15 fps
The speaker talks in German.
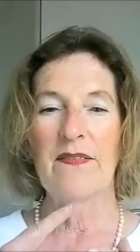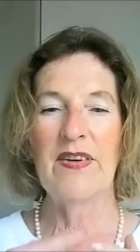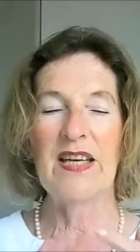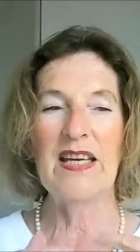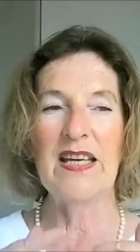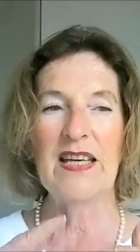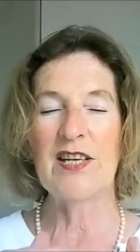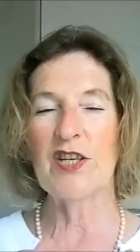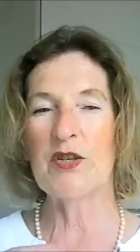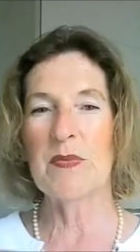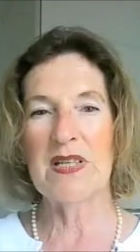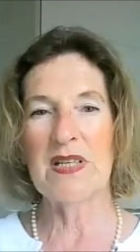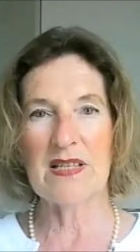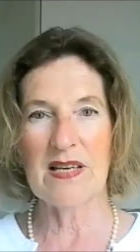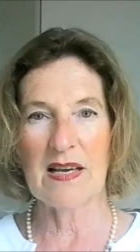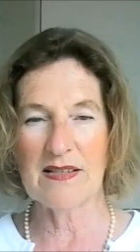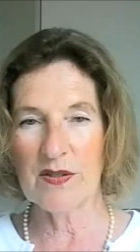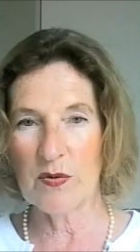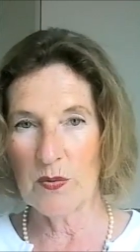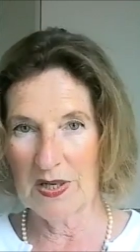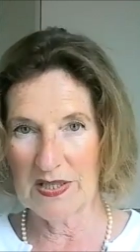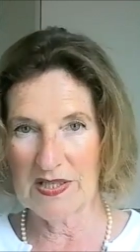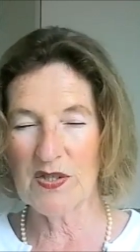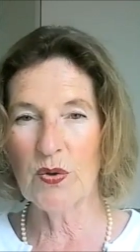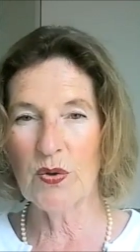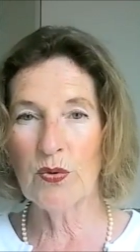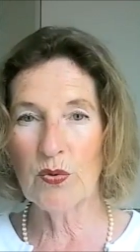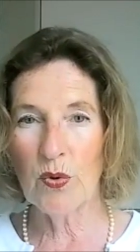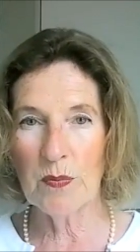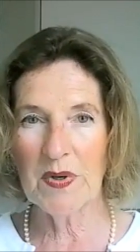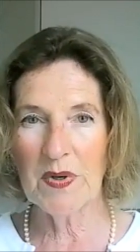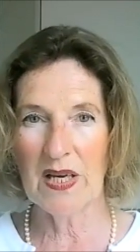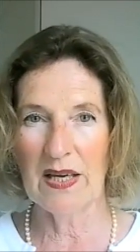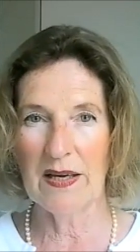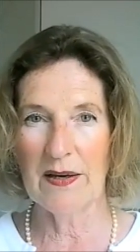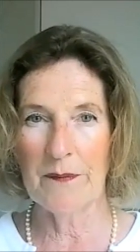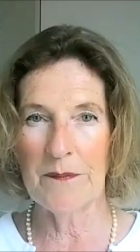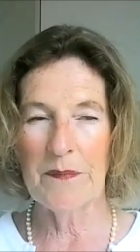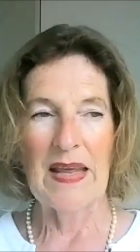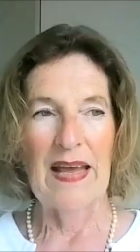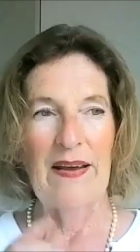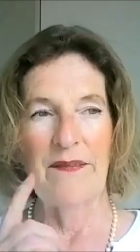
wie ich mit dieser Situation umgehe,